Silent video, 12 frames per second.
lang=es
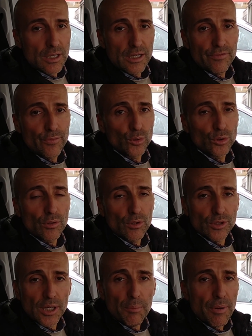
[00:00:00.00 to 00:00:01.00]
que es fruto de
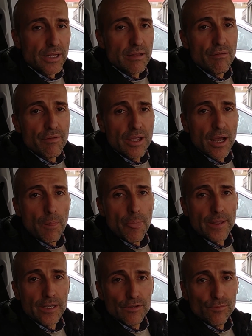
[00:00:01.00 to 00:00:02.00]
nuestra experiencia
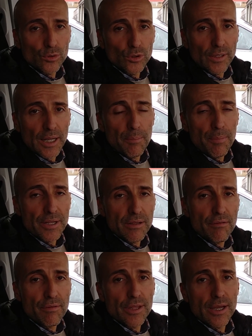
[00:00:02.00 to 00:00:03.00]
y es fruto de la
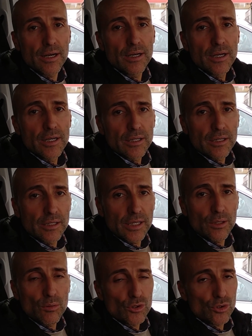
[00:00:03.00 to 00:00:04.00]
experiencia
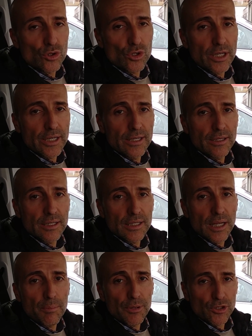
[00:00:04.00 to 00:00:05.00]
de nuestros
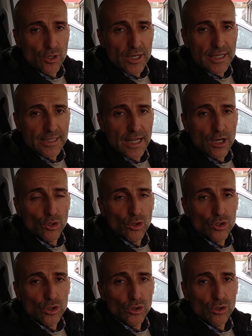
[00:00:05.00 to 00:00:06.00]
clientes, las personas que están con
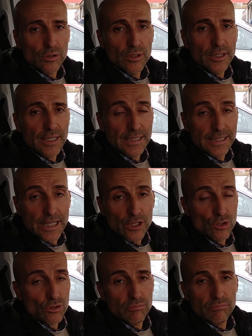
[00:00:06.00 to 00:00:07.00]
nosotros, que sin
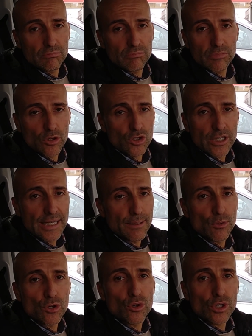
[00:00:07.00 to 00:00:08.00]
ellos no
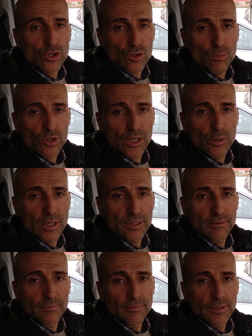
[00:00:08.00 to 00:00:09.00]
seríamos lo que somos ahora.
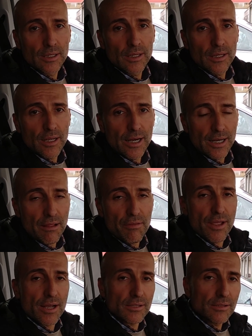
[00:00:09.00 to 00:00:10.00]

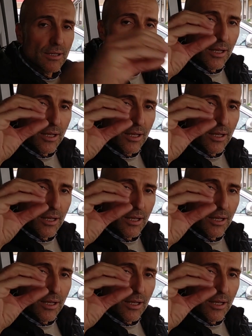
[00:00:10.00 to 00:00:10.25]
Gracias